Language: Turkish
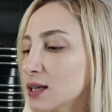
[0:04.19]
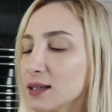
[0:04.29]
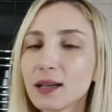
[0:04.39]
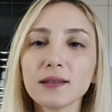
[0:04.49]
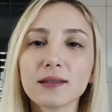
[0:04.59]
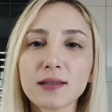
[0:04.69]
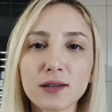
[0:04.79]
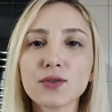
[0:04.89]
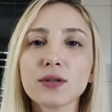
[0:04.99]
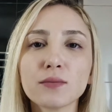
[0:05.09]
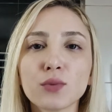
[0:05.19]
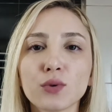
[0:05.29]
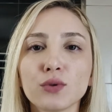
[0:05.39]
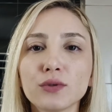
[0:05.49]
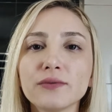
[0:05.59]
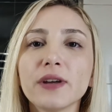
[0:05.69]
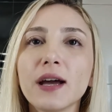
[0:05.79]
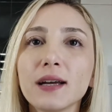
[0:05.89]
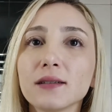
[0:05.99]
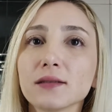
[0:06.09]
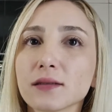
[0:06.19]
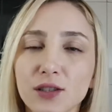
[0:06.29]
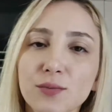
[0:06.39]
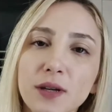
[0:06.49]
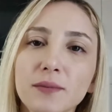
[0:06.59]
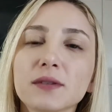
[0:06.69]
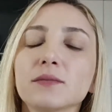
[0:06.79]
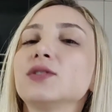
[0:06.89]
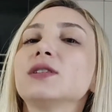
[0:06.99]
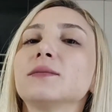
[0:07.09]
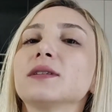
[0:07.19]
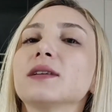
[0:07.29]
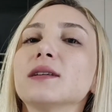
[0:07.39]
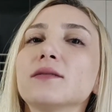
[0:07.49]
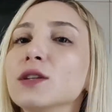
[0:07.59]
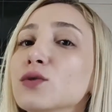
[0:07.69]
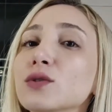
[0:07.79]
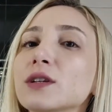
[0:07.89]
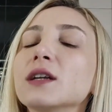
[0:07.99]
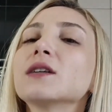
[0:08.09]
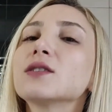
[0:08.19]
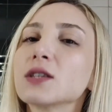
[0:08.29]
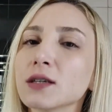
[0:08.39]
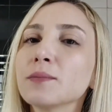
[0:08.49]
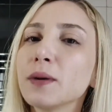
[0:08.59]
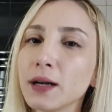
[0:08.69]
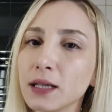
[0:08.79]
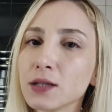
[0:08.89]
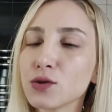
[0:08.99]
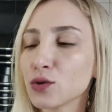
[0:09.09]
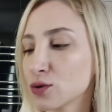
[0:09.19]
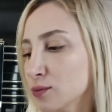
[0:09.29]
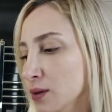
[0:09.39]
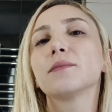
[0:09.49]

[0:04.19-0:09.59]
Genelde saçlarımı boyuyorum ve her saçıma yaptığım işlemi de video olarak çekip paylaşıyorum.